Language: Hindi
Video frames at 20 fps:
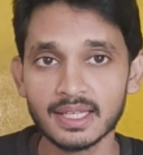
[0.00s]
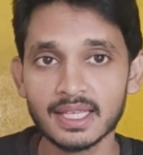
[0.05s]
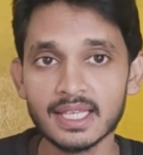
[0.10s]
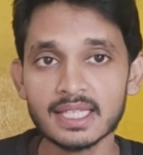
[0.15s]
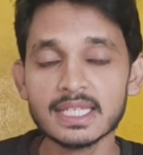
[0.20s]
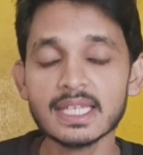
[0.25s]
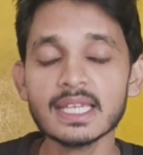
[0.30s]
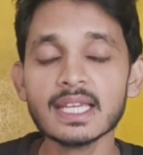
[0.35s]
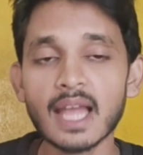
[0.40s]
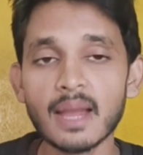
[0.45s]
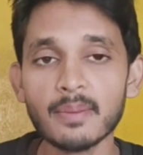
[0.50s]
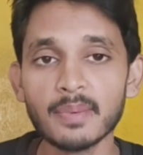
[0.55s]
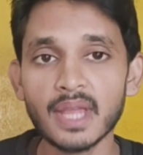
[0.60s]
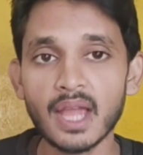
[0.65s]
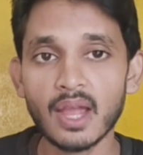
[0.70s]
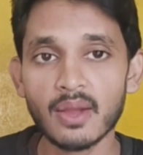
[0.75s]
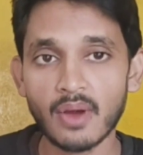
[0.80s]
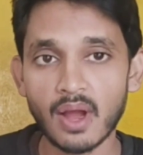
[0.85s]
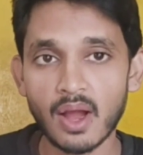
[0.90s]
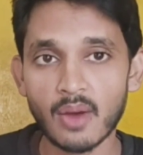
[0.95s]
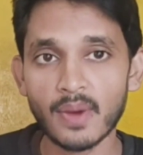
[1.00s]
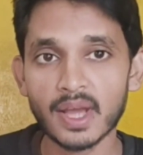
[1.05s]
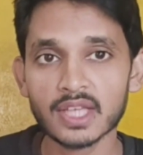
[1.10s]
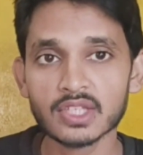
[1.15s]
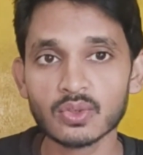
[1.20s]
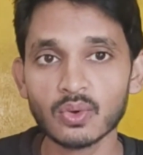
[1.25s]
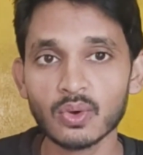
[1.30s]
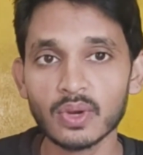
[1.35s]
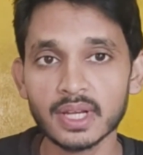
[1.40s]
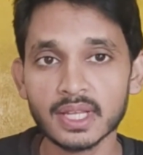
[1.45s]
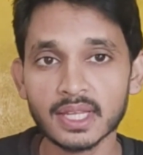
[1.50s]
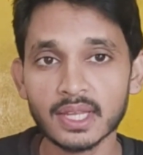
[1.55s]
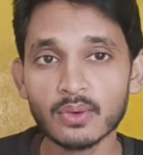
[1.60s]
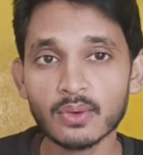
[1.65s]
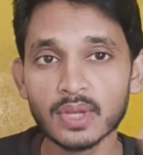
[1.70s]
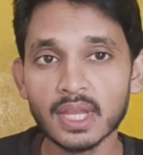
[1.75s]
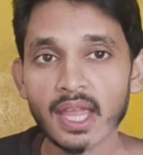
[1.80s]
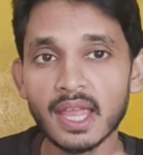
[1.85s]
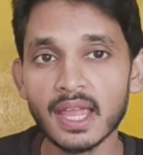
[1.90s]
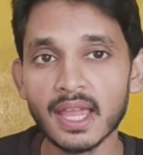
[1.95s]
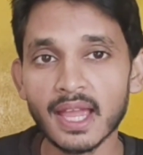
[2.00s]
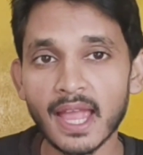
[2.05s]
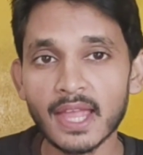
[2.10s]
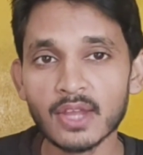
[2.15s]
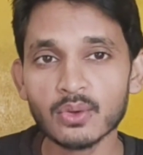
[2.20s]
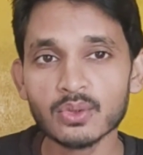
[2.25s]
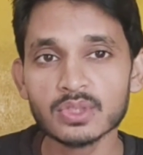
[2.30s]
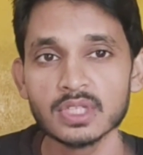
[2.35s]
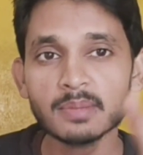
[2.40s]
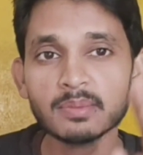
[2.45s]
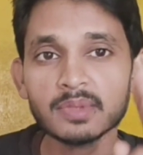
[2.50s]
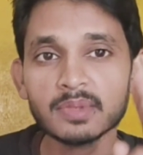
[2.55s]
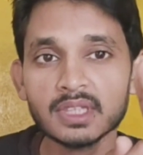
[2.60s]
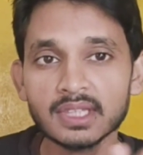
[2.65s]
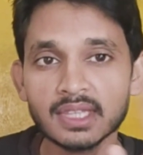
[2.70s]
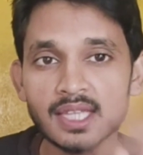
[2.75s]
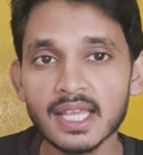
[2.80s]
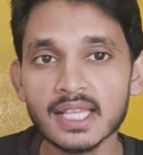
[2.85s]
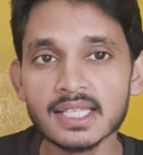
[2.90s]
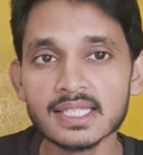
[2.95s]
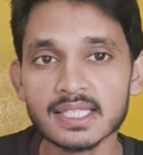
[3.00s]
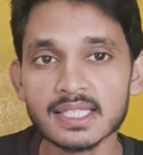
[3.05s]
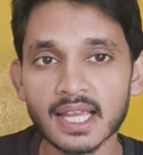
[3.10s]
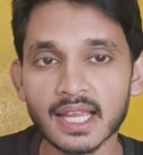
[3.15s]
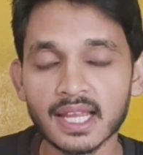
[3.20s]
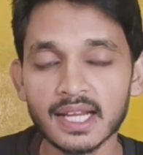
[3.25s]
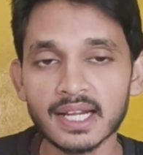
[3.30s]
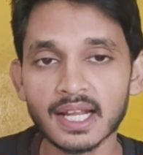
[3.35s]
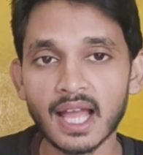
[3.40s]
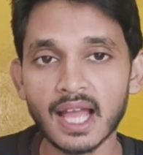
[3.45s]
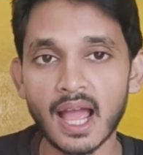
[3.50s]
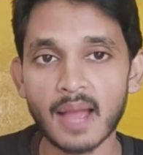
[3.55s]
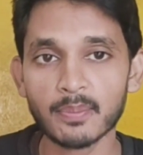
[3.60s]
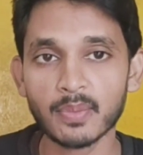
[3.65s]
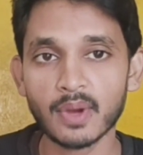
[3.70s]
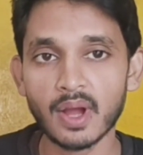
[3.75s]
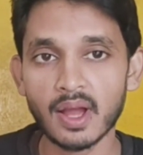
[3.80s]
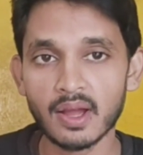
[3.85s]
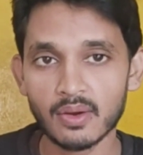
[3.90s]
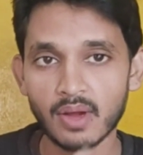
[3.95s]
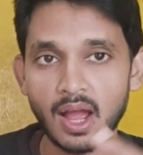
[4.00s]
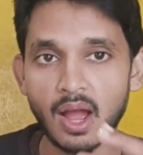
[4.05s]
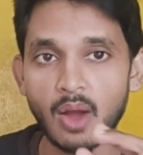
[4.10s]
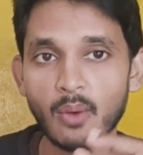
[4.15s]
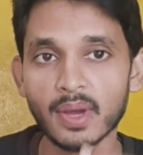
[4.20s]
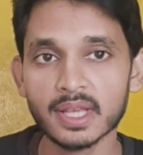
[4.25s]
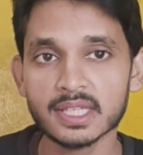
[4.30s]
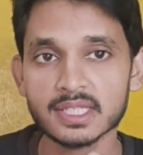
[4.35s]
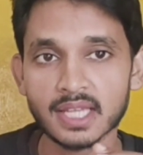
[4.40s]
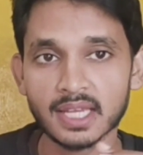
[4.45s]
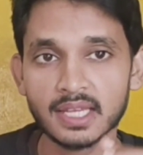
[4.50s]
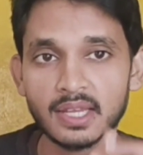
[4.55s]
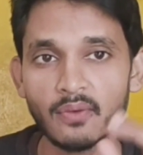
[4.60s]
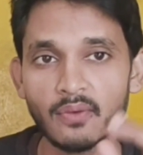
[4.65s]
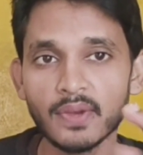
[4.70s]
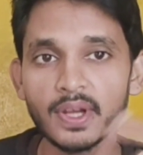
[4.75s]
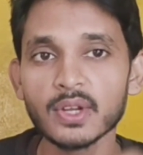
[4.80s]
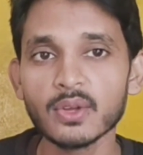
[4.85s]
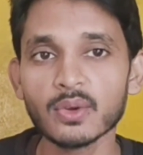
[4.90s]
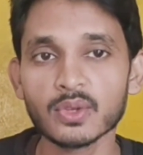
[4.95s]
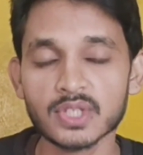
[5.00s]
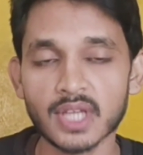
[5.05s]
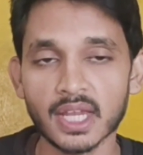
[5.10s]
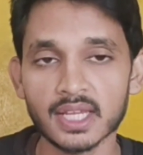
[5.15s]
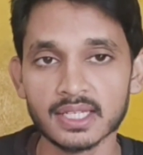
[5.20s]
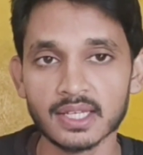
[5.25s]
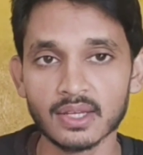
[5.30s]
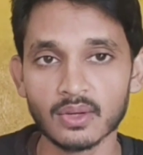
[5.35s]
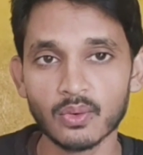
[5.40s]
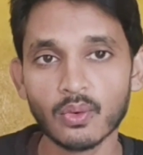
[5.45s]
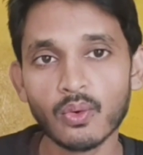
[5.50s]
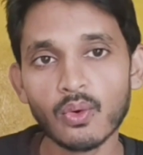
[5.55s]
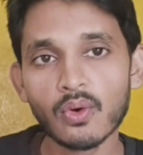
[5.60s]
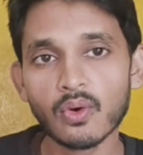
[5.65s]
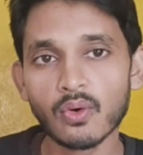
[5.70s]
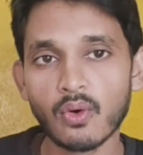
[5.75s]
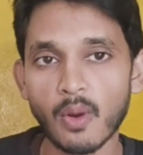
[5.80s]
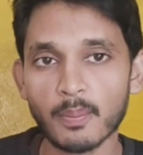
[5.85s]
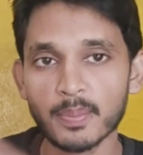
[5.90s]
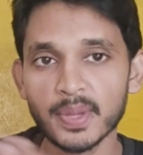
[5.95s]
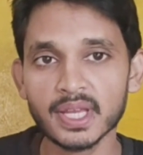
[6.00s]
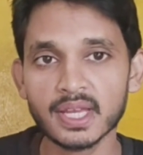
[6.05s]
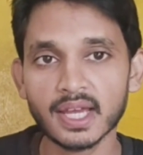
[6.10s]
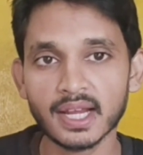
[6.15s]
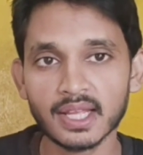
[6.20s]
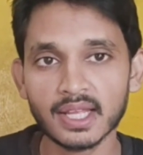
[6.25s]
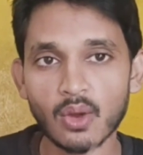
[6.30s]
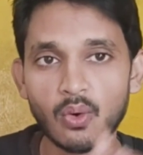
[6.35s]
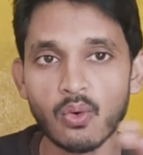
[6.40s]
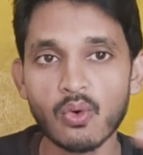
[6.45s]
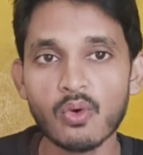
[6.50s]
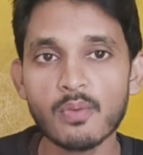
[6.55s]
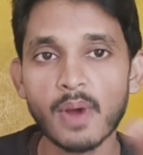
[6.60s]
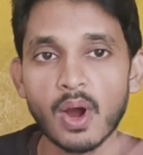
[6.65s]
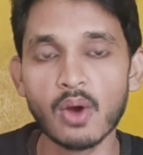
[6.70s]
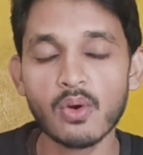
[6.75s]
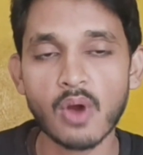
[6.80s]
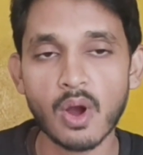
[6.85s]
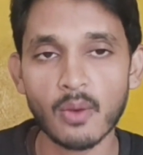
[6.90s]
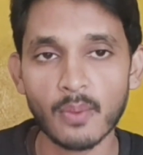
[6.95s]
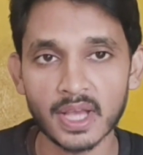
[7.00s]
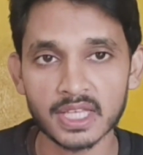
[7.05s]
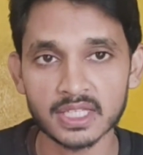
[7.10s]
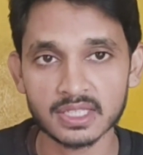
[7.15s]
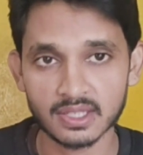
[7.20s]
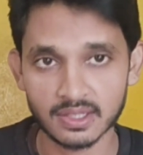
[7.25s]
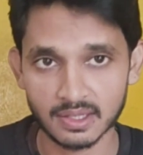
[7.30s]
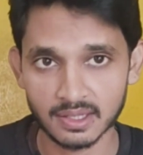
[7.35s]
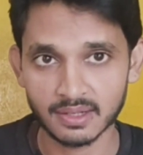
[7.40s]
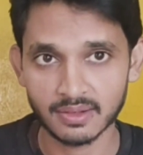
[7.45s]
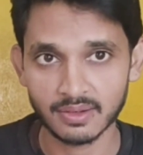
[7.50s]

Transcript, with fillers: किसी का भी आवाज़ क्लोनिंग क्योंकि एआई को सिर्फ तीन सेकेंड का आपका आवाज़ चाहिए वीडियो चाहिए वो कॉपी करके हु बहू आवाज़